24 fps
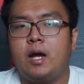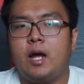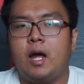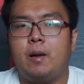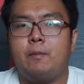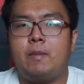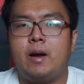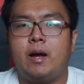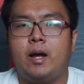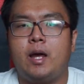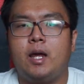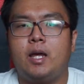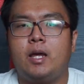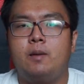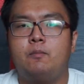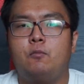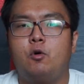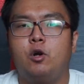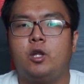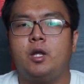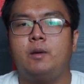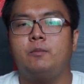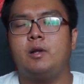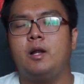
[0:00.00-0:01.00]
kayak pakai
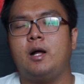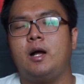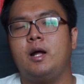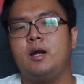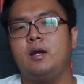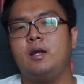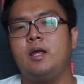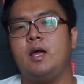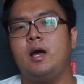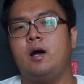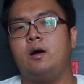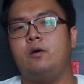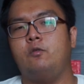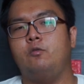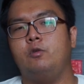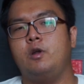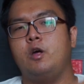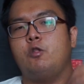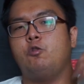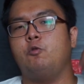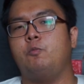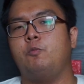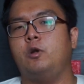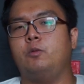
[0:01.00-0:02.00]
keyboardnya misalkan yang
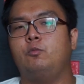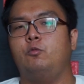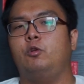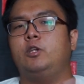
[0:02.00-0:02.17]
udah support